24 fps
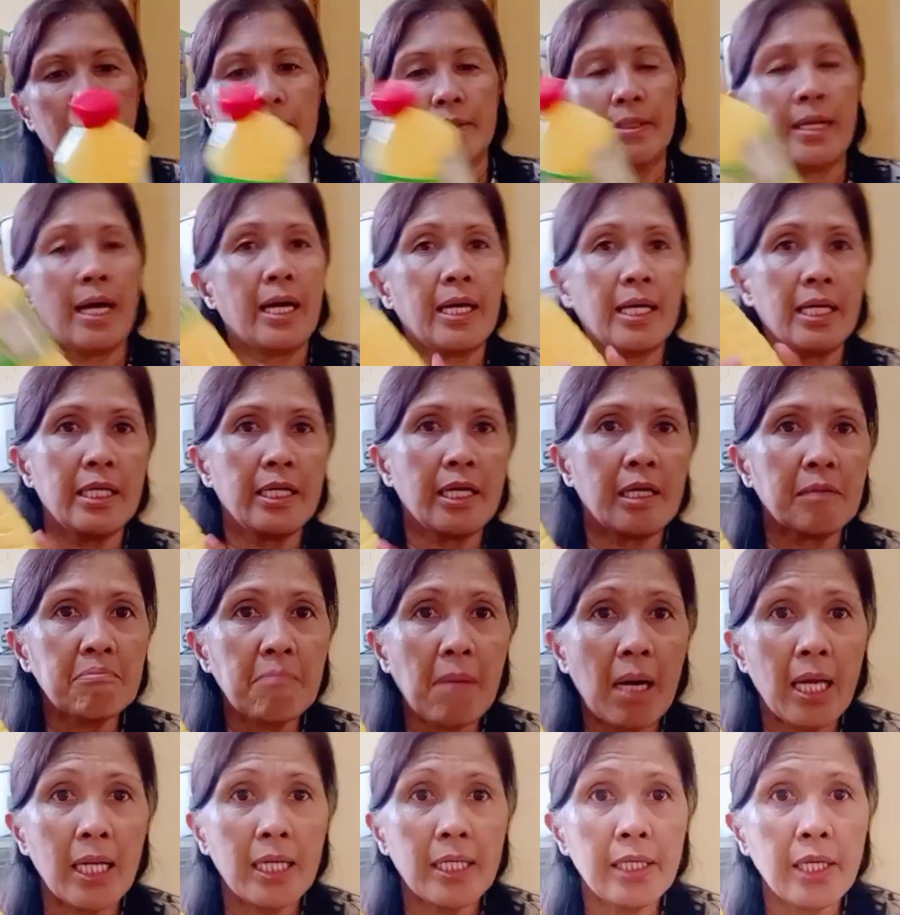dahil
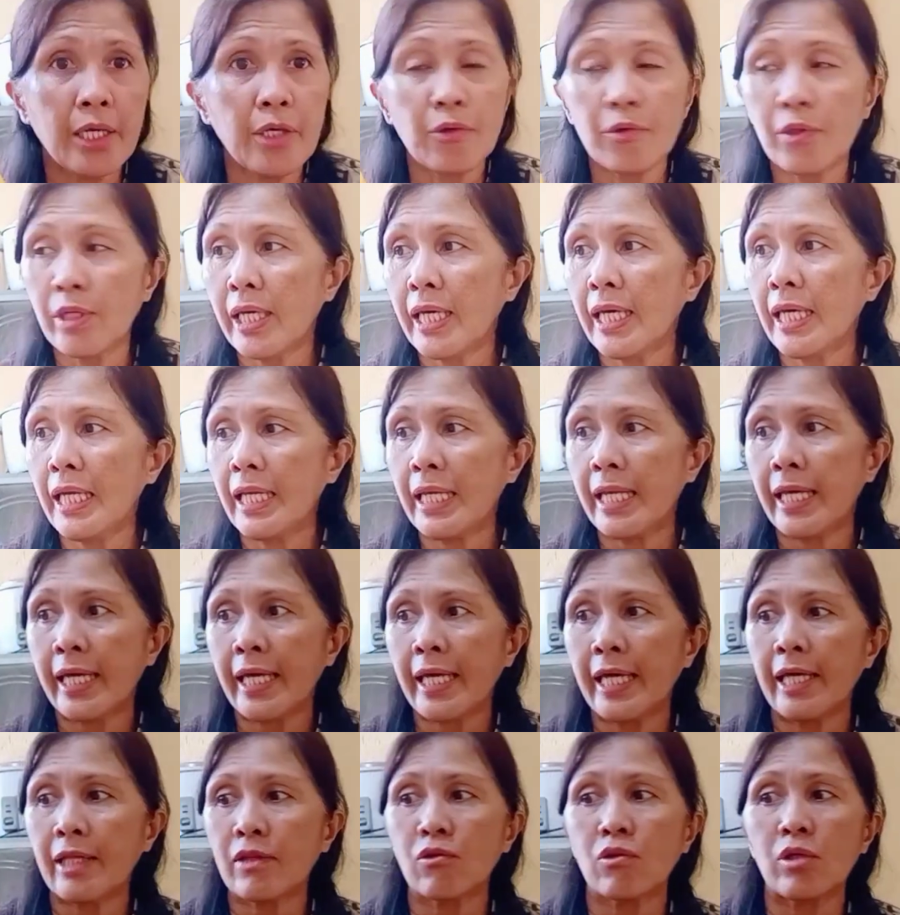nagmahal na yung
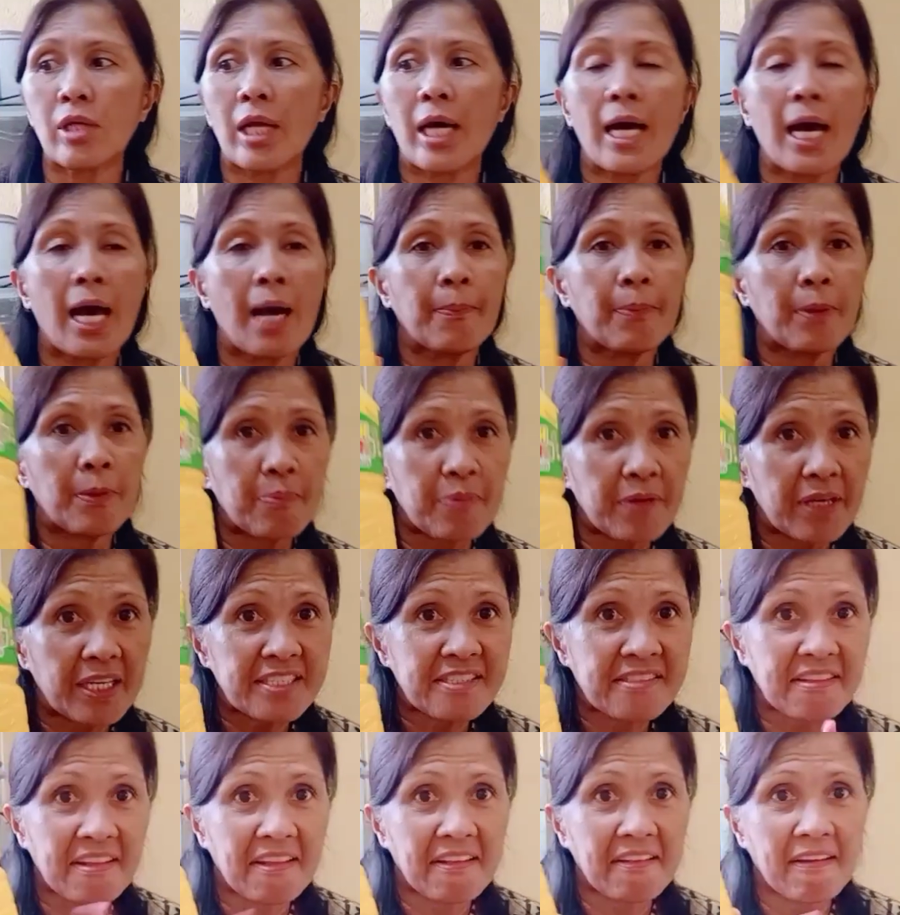ili, ito na happy
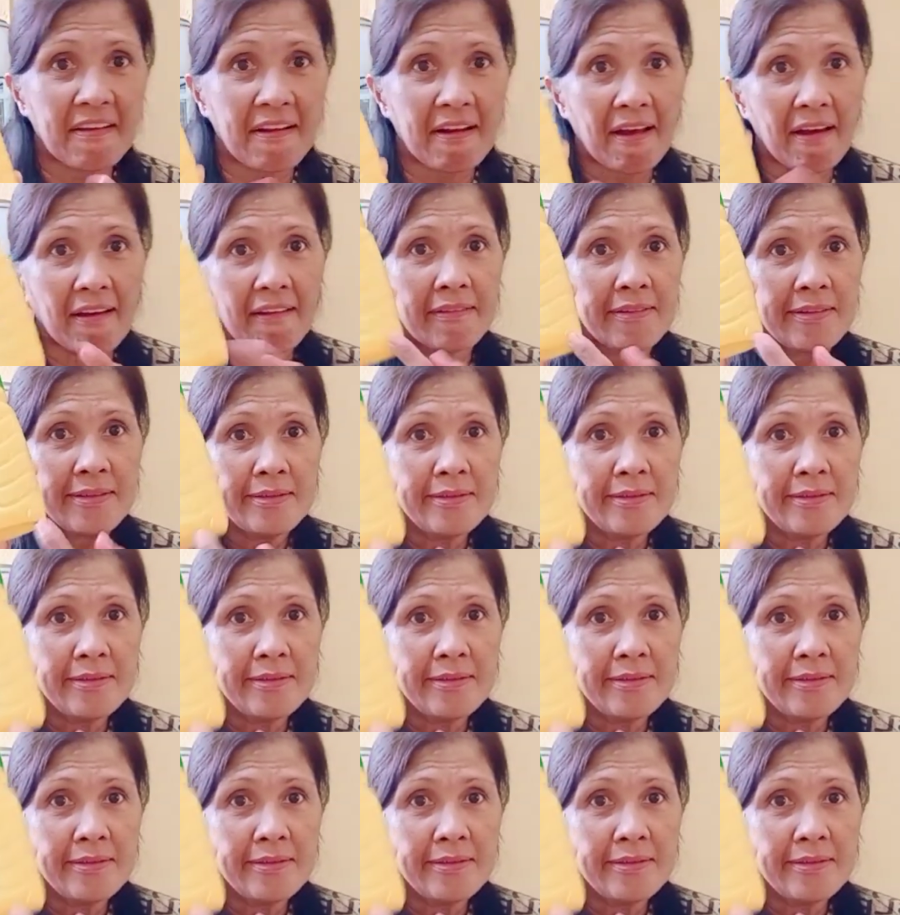fiesta na lang.